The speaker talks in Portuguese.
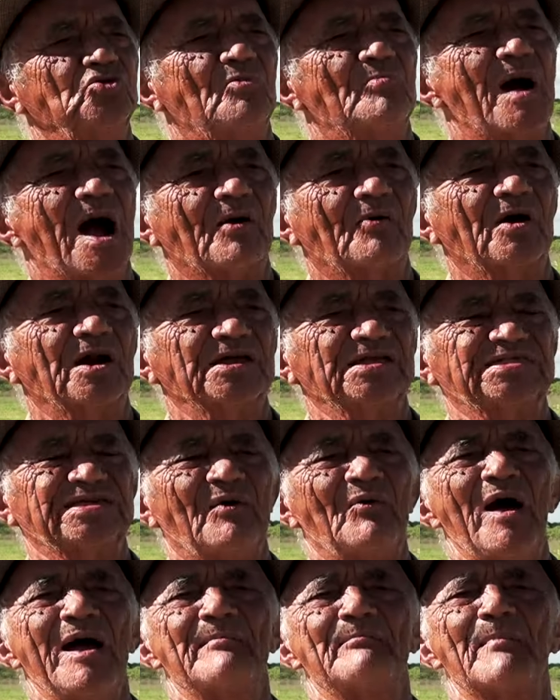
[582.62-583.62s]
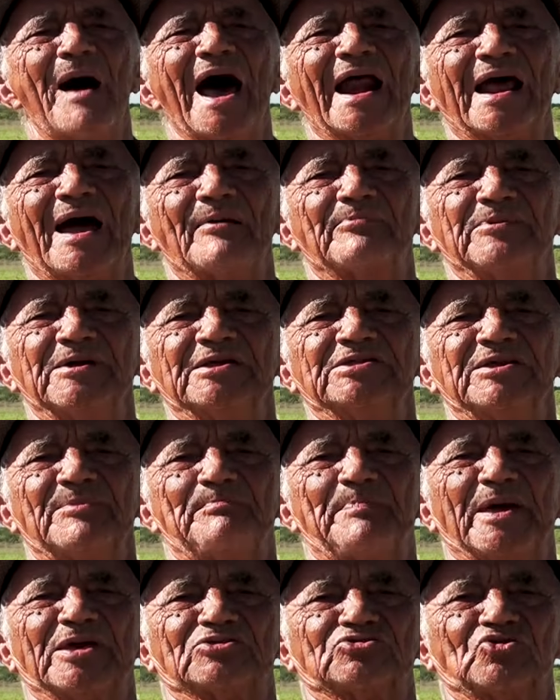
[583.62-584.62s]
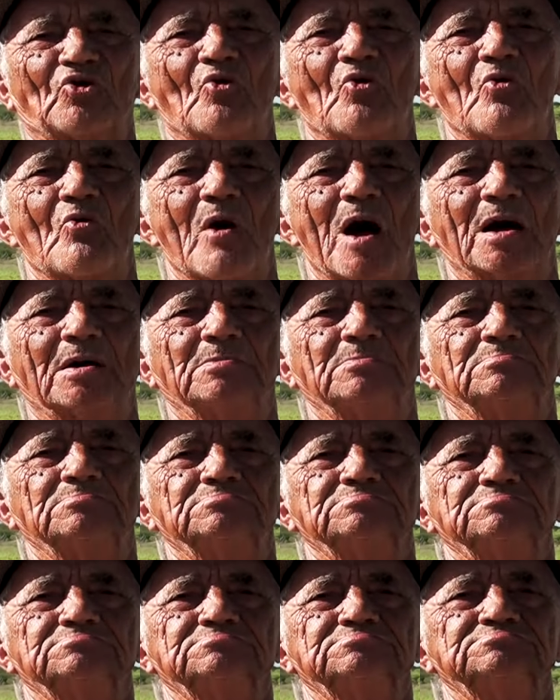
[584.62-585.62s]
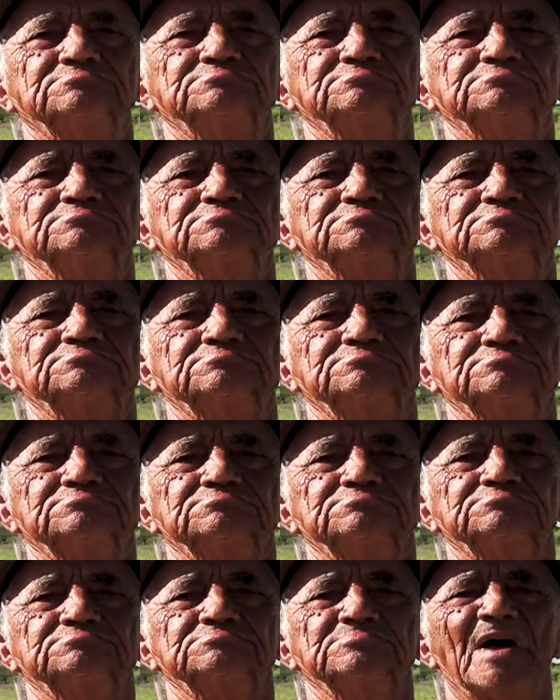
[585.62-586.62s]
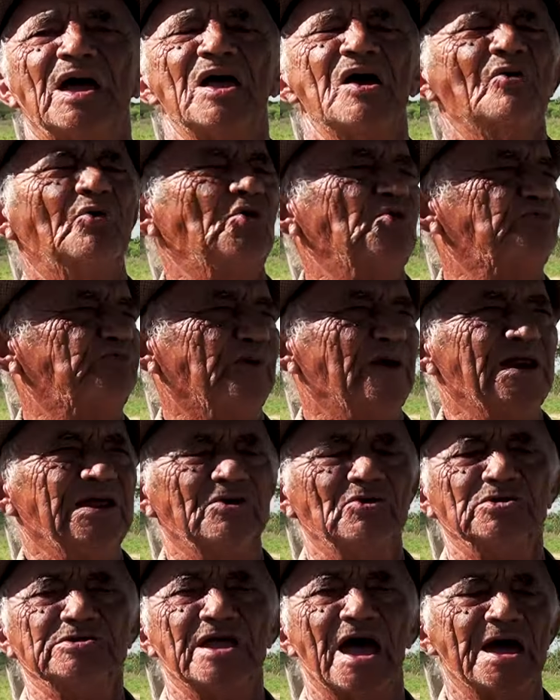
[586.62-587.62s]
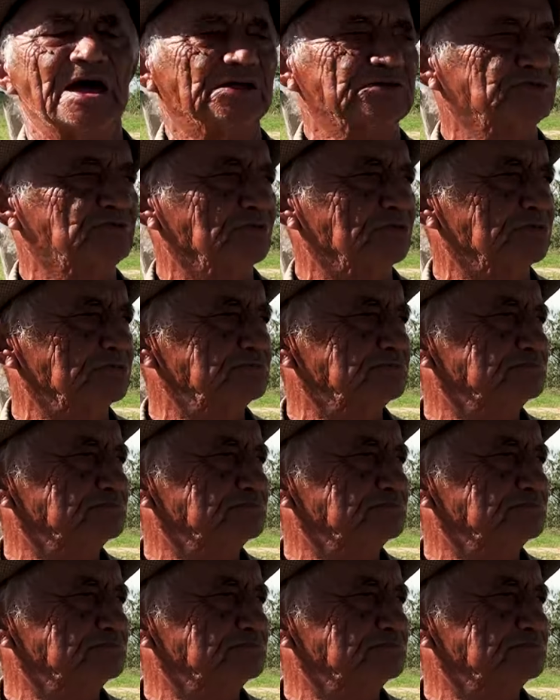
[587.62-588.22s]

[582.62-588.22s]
nome agora. Isso, Isso é uma maravilha de uma pessoa. Maravilha. São os filhos netos que o senhor Os falou. filhos netos.